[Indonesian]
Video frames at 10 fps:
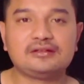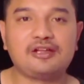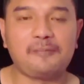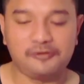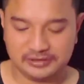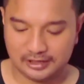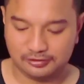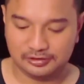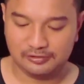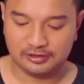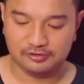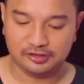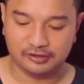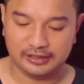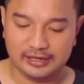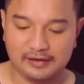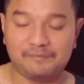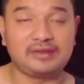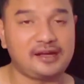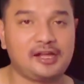ya apa wis kadung diulit-ulit nang ngene.
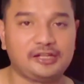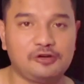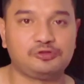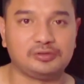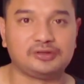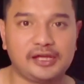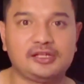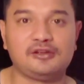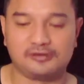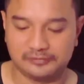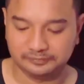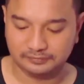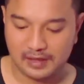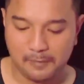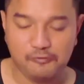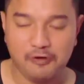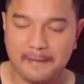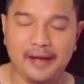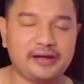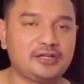Entek ganteng kudu entek iki, Lur.
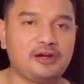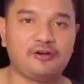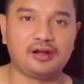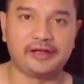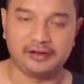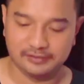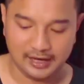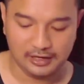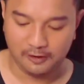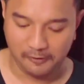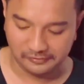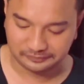Buat panganan gak oleh, gak ilo.